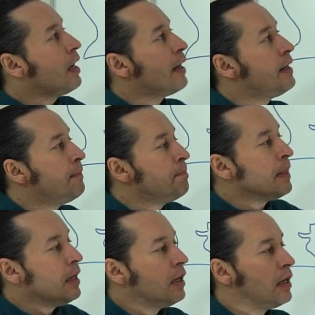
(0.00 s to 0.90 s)
Hani
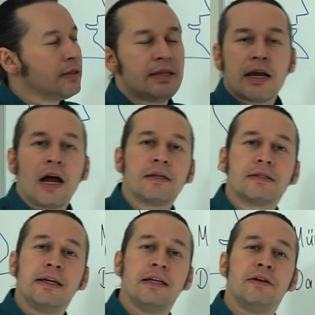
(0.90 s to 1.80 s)
e, der
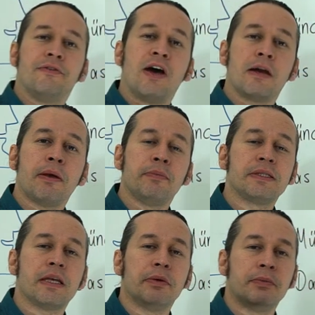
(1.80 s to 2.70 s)
artikeli vermemin
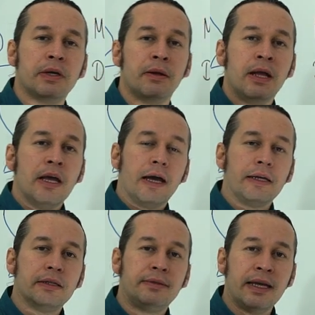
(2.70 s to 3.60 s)
sebebi
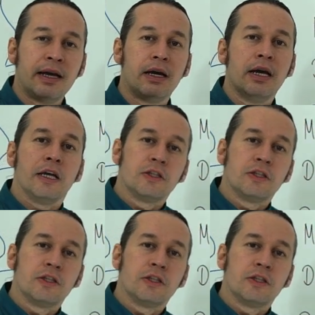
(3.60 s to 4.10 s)
hani der